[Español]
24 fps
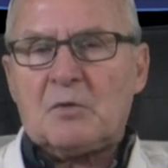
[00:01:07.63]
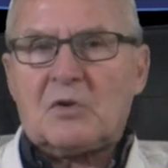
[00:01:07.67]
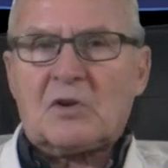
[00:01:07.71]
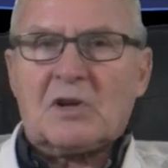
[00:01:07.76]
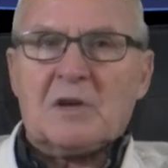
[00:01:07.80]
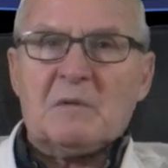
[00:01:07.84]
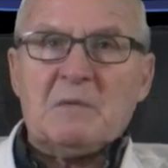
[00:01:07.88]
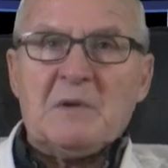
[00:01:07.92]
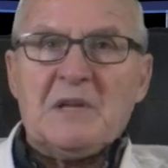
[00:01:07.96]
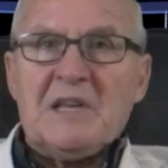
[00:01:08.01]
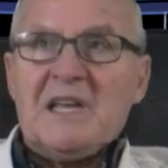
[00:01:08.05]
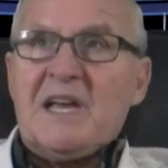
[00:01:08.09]

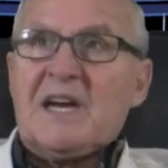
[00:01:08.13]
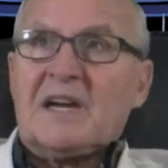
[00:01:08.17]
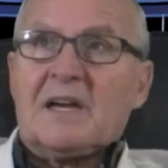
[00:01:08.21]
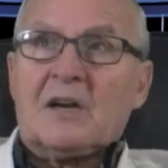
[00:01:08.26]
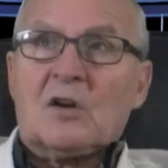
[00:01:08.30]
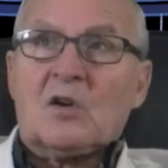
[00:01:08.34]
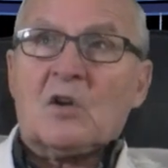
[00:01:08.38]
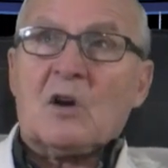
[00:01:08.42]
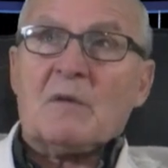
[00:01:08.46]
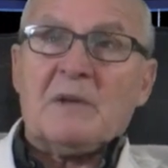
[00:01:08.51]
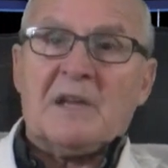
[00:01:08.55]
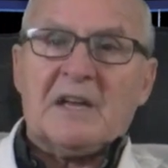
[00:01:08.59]
Porque veía
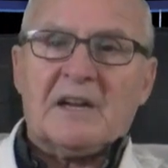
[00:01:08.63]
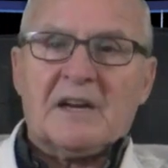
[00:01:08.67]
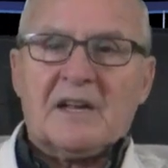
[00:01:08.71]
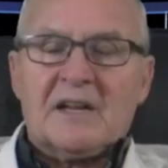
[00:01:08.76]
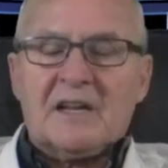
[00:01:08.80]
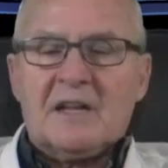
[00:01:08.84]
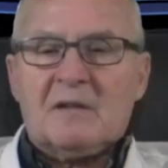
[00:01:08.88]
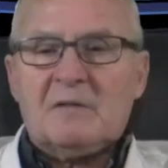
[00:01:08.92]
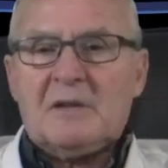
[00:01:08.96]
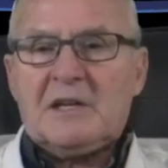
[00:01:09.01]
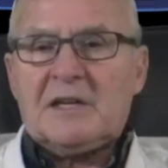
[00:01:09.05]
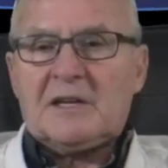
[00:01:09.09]
que no había
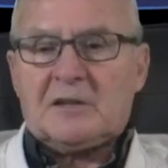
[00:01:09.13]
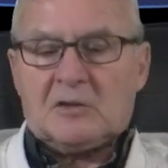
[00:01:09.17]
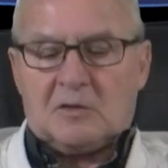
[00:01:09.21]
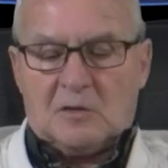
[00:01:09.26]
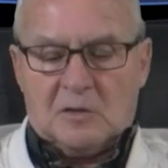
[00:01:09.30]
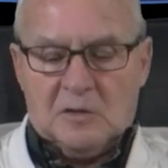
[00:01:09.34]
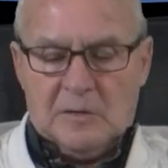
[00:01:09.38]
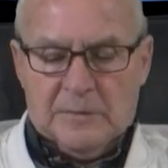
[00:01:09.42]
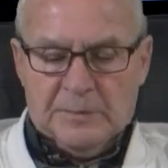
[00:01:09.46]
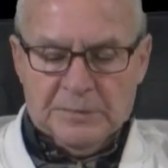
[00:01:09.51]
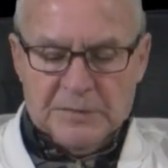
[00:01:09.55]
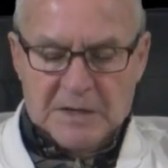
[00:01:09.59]
nada
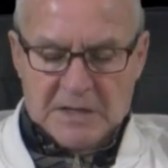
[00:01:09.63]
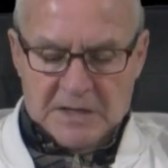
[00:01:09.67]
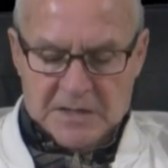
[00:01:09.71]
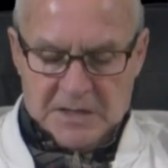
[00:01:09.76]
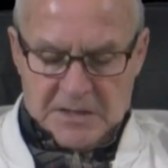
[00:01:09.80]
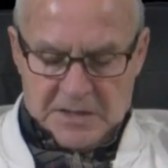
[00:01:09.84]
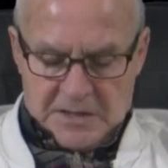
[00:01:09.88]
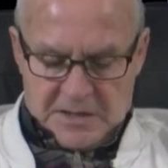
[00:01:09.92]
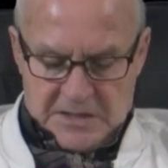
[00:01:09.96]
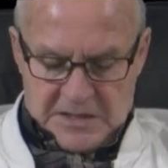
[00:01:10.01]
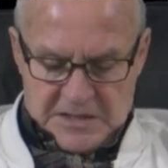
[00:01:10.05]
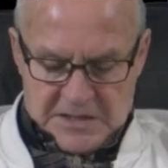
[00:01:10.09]
abierto
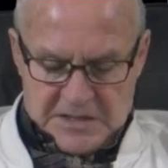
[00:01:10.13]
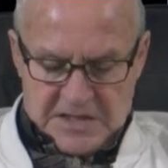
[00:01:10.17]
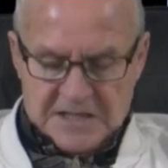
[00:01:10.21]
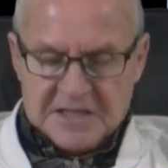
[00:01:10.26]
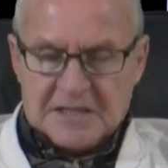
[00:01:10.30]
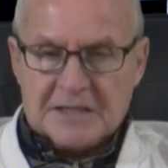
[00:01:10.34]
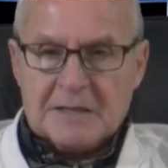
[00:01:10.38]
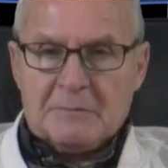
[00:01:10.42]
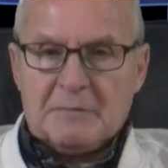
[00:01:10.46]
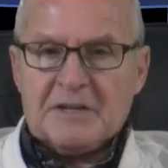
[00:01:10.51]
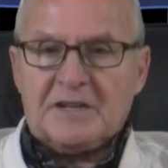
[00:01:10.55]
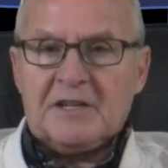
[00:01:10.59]
y
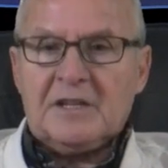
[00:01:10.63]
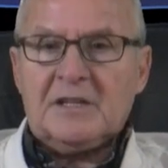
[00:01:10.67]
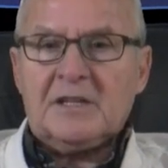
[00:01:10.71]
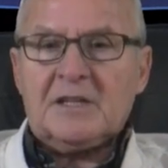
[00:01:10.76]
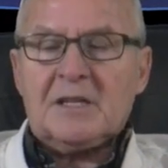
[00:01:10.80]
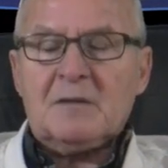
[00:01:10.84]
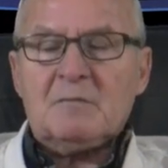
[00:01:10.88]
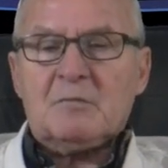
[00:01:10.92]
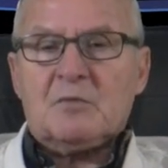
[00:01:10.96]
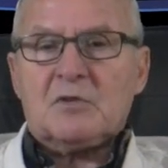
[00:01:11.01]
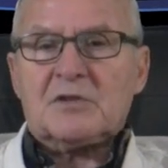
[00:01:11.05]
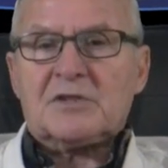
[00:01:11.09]
esta
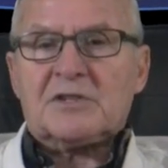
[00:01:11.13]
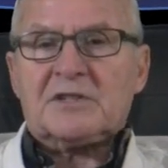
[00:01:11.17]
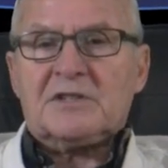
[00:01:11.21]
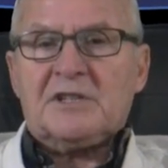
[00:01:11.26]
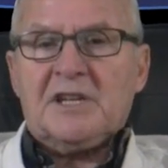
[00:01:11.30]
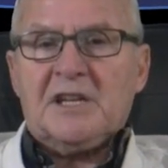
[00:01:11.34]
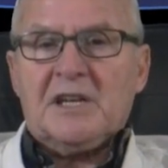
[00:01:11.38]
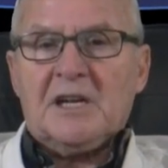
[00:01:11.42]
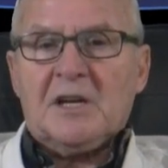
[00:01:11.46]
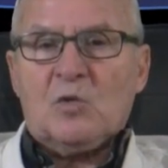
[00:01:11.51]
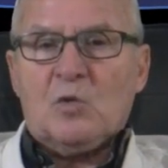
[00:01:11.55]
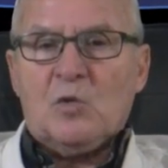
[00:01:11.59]
paciente pues
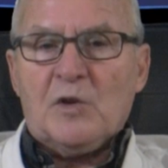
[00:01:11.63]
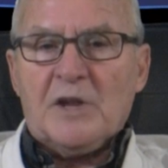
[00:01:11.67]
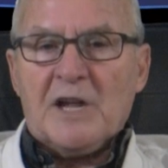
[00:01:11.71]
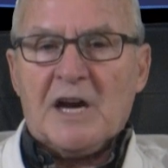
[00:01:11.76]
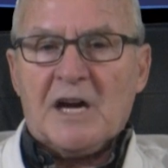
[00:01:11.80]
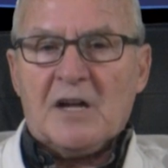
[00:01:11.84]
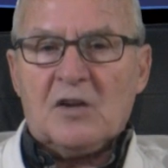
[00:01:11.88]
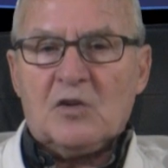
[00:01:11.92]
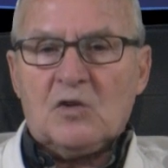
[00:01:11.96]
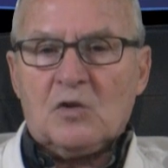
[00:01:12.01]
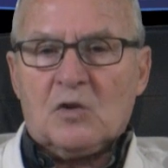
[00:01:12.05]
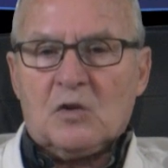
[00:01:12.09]
tiene
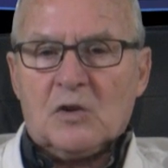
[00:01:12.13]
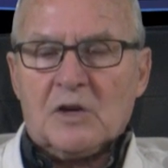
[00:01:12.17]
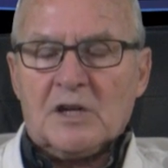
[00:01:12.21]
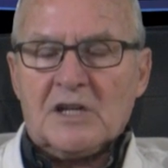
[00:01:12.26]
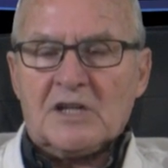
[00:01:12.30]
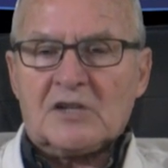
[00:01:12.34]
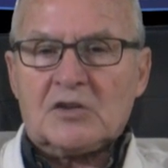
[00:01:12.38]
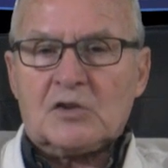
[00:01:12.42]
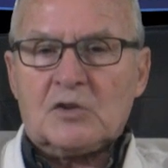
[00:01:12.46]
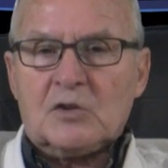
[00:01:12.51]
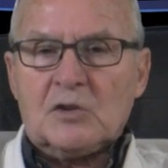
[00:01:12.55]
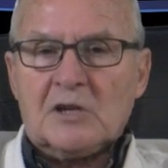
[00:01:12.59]
cuidado con
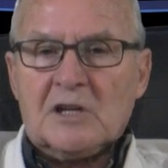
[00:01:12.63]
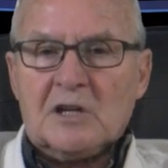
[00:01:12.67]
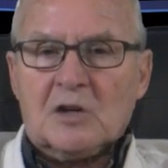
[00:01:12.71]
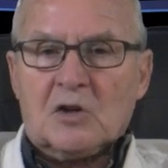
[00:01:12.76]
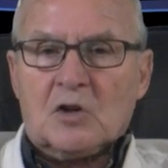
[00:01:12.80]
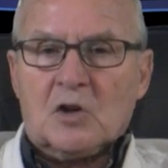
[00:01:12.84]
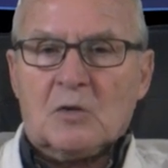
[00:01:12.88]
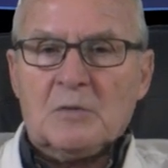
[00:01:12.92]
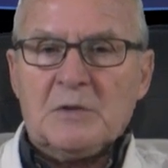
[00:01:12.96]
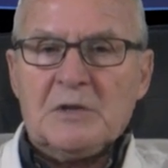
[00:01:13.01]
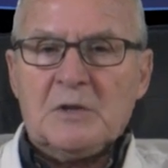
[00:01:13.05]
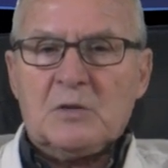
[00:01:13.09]
esto
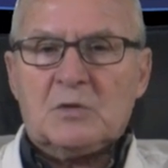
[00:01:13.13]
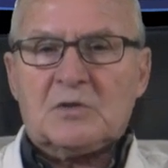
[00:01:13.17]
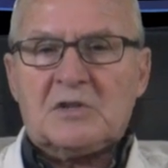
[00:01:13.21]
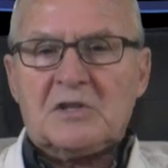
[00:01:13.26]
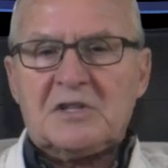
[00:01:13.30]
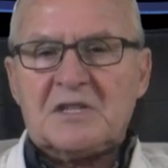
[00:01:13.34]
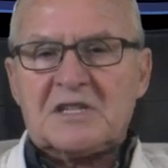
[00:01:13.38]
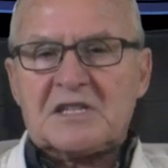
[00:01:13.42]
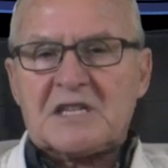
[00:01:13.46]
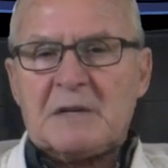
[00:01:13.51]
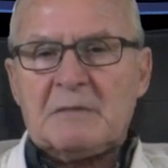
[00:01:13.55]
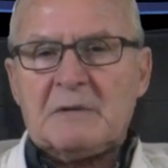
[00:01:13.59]
del COVID,
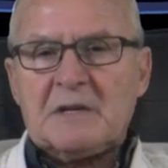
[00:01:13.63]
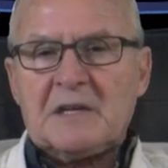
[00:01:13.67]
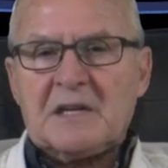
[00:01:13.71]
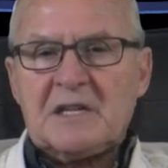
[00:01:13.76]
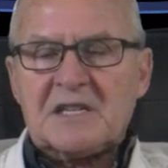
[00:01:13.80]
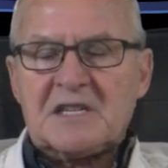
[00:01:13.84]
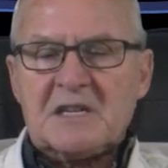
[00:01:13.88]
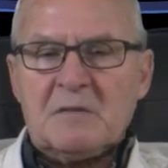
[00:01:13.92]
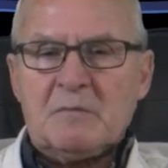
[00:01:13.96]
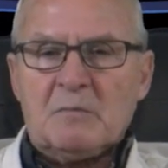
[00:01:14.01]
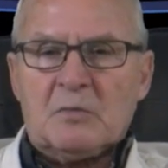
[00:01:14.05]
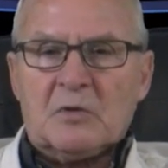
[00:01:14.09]
ustedes saben
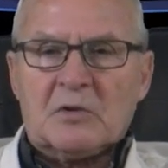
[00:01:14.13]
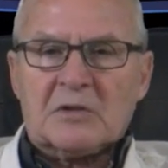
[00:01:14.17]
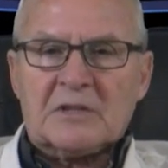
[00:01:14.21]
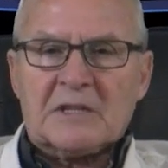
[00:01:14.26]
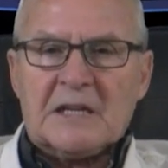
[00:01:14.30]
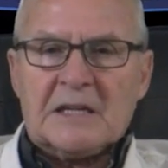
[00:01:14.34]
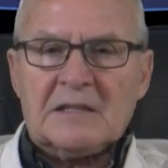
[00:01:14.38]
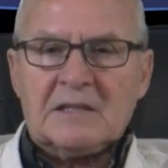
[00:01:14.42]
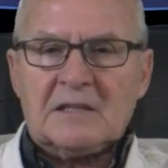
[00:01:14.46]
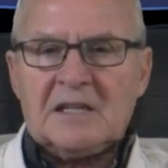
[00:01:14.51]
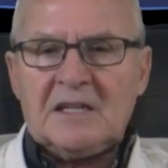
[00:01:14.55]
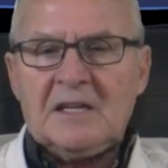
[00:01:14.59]
que es
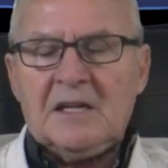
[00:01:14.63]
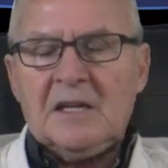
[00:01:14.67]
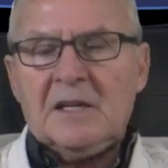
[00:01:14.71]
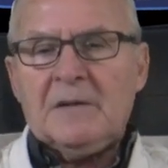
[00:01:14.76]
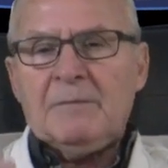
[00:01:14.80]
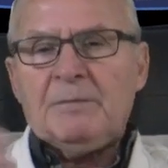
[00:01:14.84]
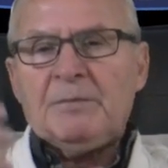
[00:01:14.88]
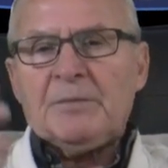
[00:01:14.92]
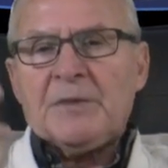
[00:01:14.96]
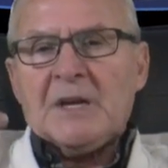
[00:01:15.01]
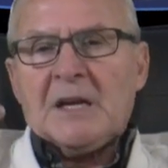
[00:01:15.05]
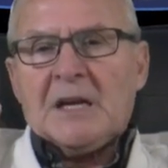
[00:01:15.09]
importante
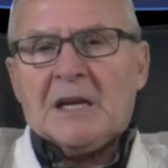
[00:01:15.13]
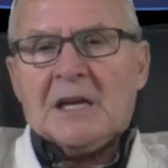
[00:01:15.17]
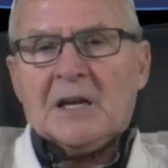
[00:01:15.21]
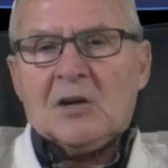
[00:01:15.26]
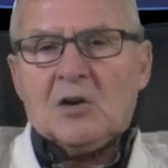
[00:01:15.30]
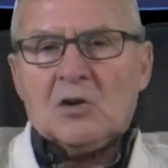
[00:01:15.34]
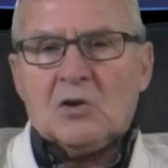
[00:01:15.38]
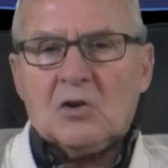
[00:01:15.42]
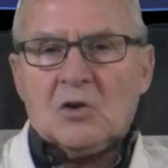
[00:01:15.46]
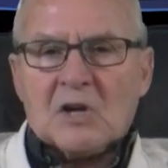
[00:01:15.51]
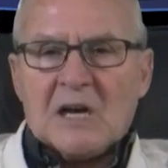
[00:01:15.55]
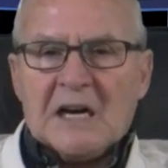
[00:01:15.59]
que
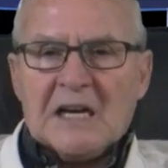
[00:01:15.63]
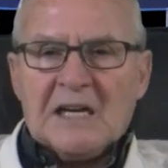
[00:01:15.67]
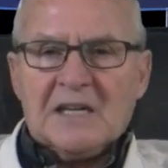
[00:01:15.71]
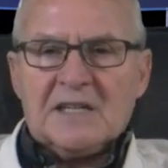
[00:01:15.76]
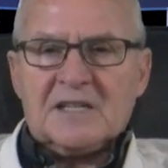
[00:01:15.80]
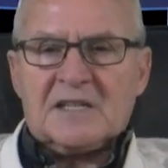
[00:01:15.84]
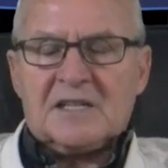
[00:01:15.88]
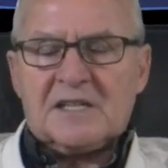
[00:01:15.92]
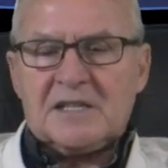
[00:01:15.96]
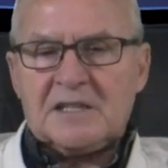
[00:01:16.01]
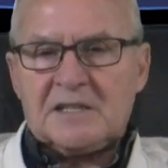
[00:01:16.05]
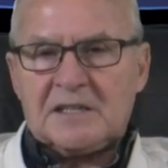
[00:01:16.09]
los
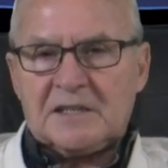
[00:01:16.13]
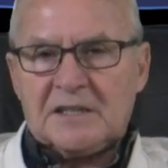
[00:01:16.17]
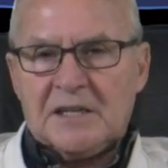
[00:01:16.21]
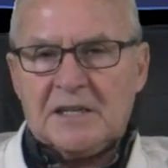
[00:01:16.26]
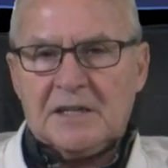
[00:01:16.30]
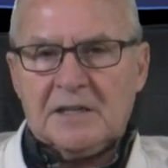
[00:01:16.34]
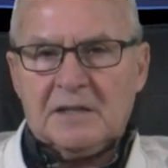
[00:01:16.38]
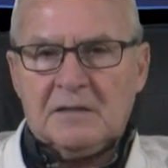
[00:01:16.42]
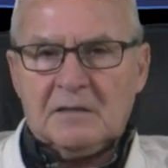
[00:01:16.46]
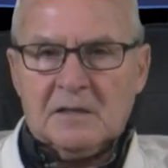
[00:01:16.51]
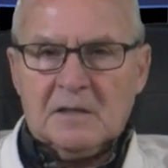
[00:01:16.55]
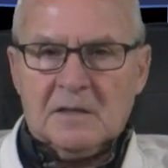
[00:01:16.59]
locales
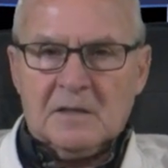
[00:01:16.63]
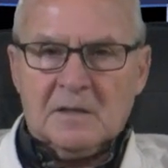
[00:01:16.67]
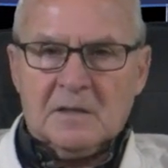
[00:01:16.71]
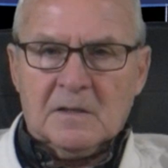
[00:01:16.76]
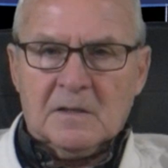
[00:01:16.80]
estén